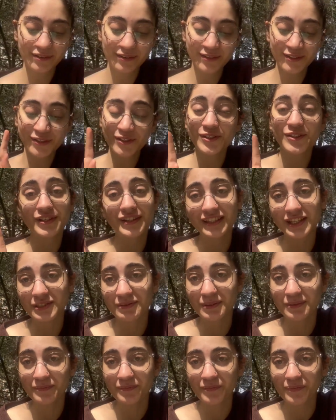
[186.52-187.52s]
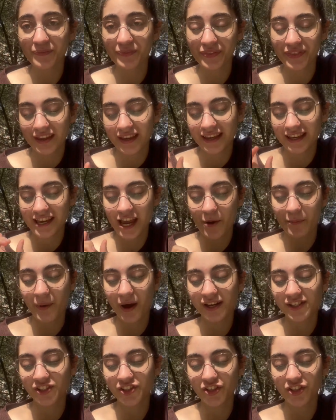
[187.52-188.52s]
Üçüncü kitabım
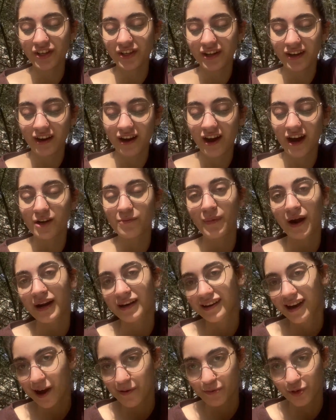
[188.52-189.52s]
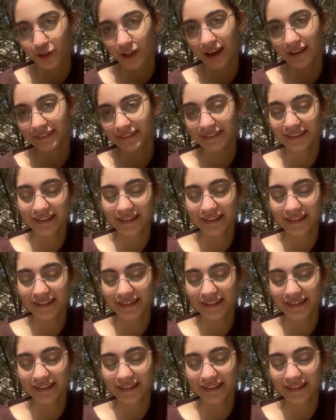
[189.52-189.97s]
Yabancı Albert Camus'den.